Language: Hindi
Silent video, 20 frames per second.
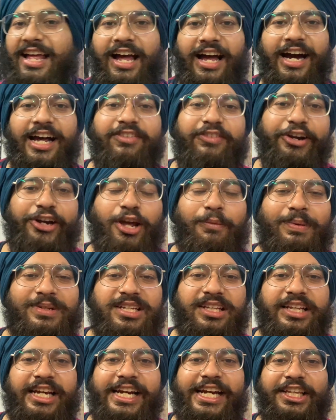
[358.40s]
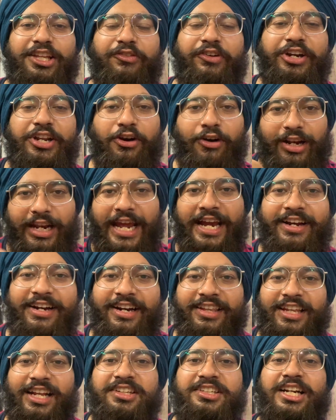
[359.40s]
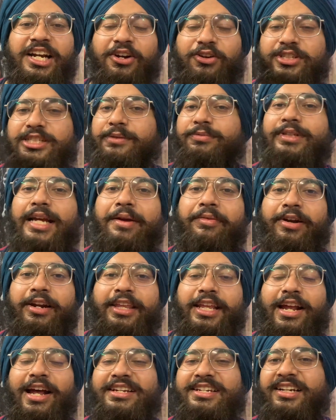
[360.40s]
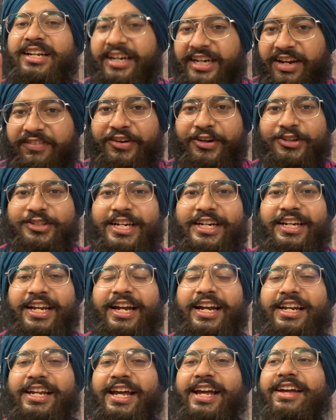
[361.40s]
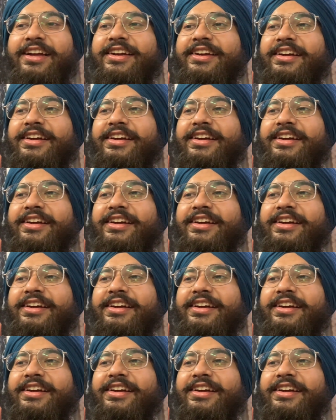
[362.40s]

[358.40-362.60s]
अगर वीडियो पसंद आई है तो वीडियो को लाइक कर देना चैनल को सब्सक्राइब कर देना ऐसी नई नई वीडियो देखने के लिए